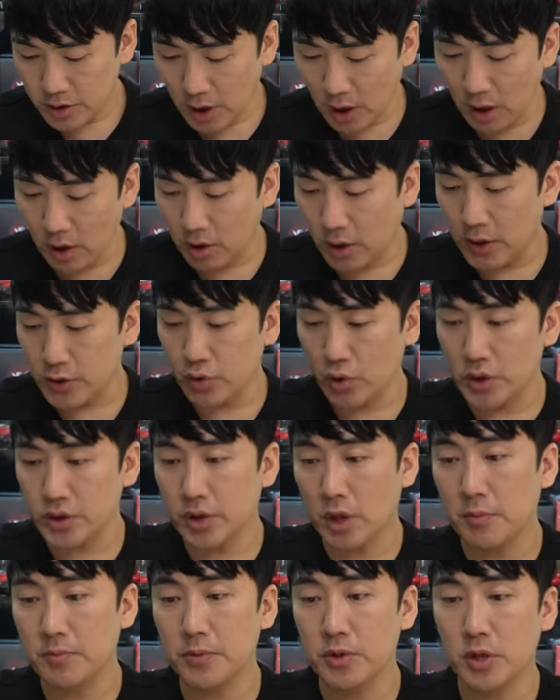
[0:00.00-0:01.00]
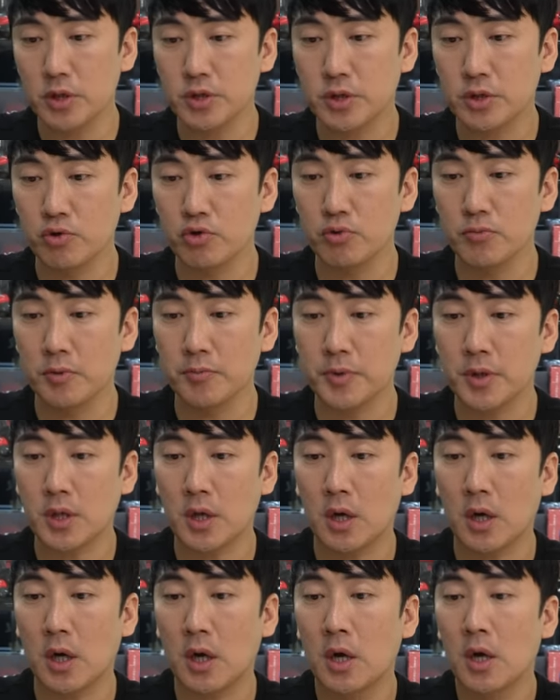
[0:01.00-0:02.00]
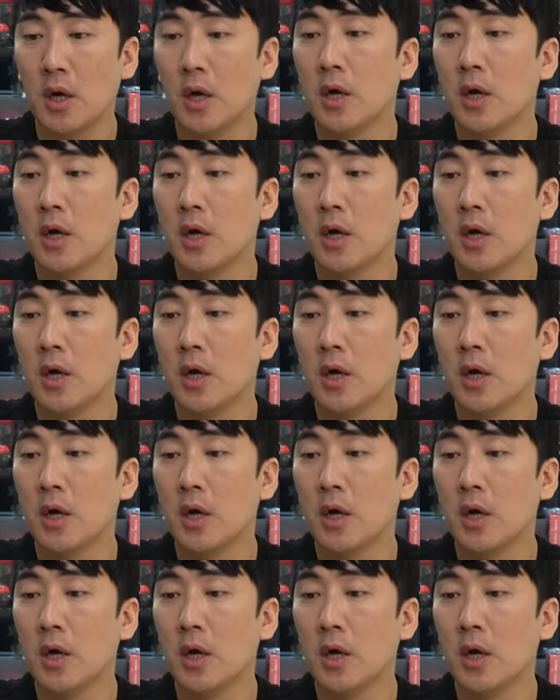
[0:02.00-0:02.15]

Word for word: 자, 계속해서 갑니다. 이 친구는 뭡니까?